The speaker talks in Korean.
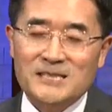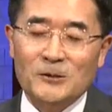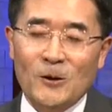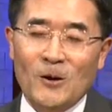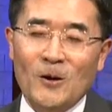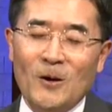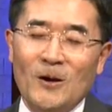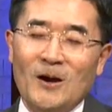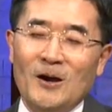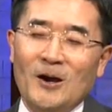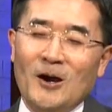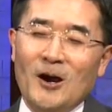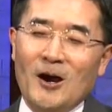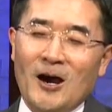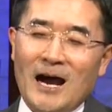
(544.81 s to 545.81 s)
치고
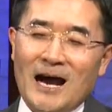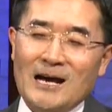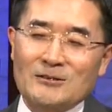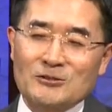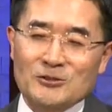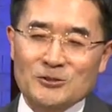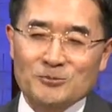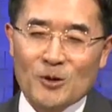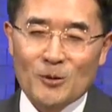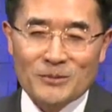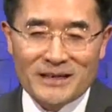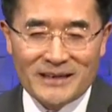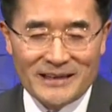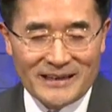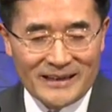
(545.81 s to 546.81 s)
아주
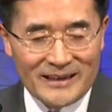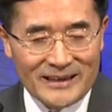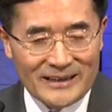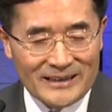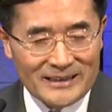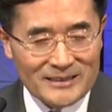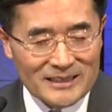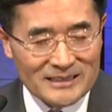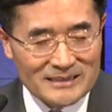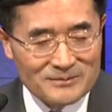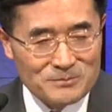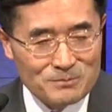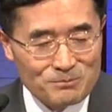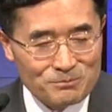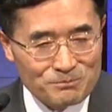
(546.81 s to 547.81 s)
몸이
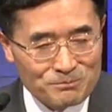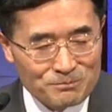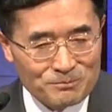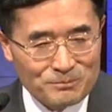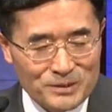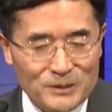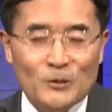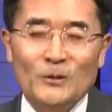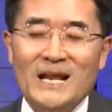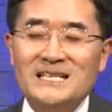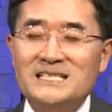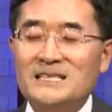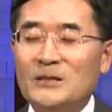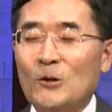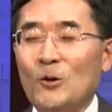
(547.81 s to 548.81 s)

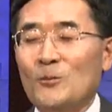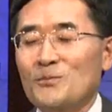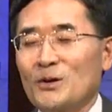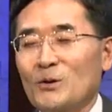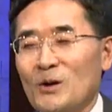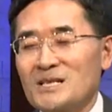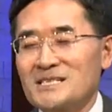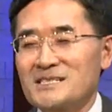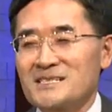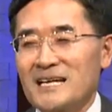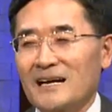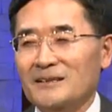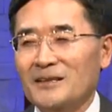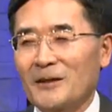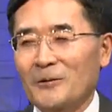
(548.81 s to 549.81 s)
피곤해질 대로 피곤해진
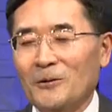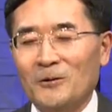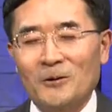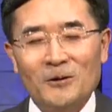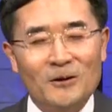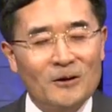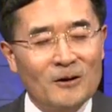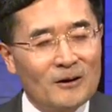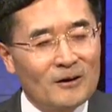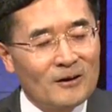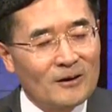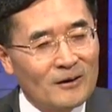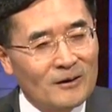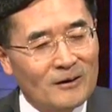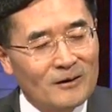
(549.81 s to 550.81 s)
상태로
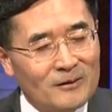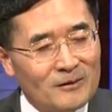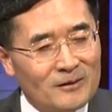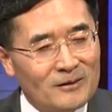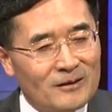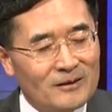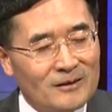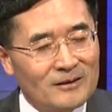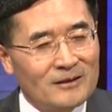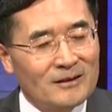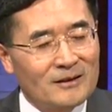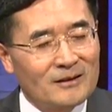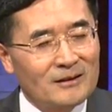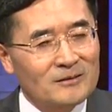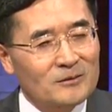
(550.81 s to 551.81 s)
어,
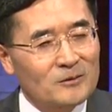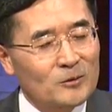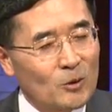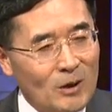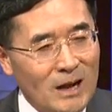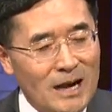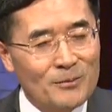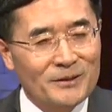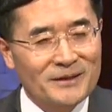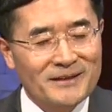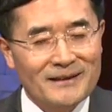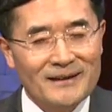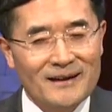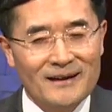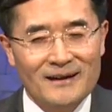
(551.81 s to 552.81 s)

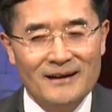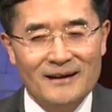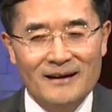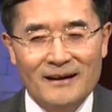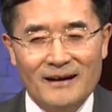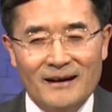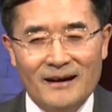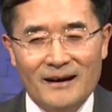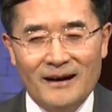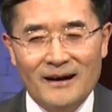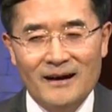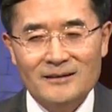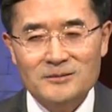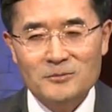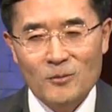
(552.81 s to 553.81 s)
돌아보니까
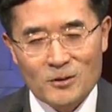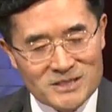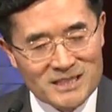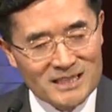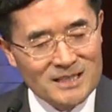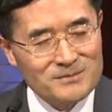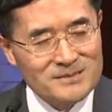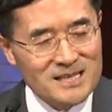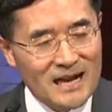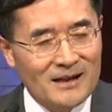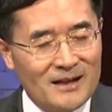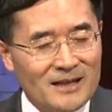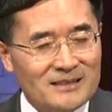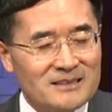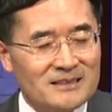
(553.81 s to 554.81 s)
아 그 목사님
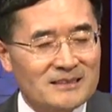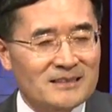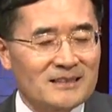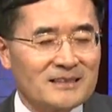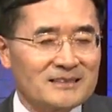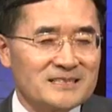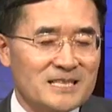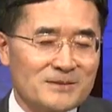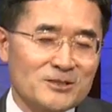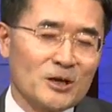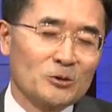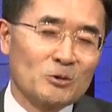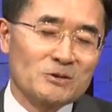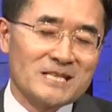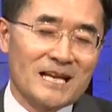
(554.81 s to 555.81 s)
지수
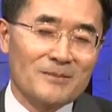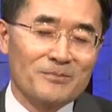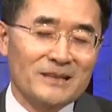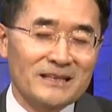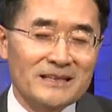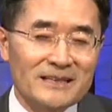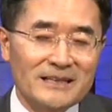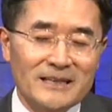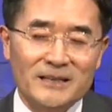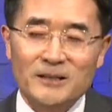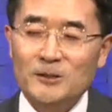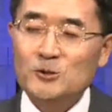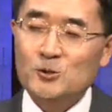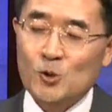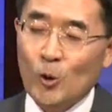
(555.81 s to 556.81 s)
전도사님들이
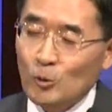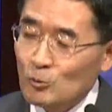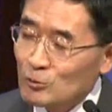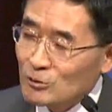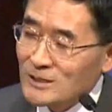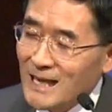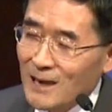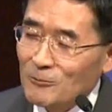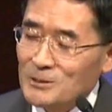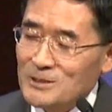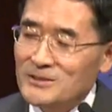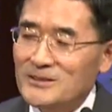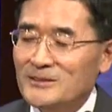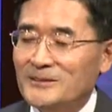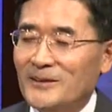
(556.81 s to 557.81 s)
족구를 하고
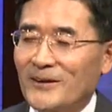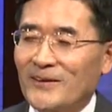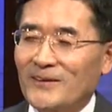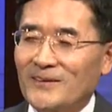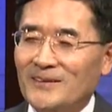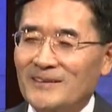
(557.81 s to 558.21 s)
있는 거예요.